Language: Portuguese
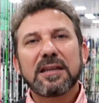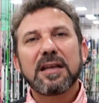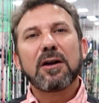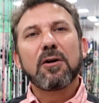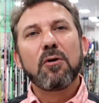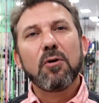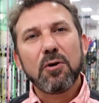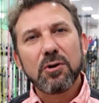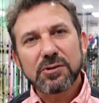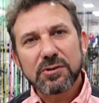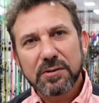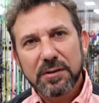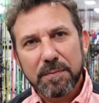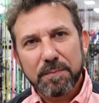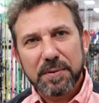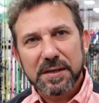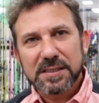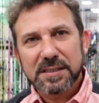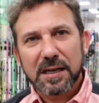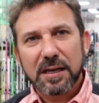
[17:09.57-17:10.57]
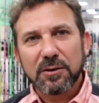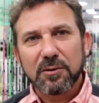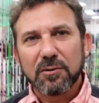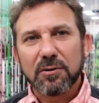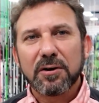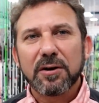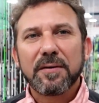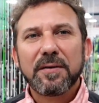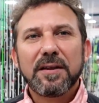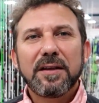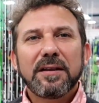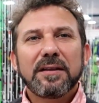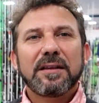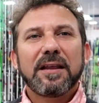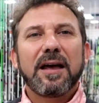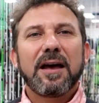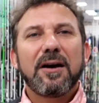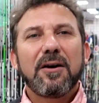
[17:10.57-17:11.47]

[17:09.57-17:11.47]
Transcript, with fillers: de gosto de pescador. Né?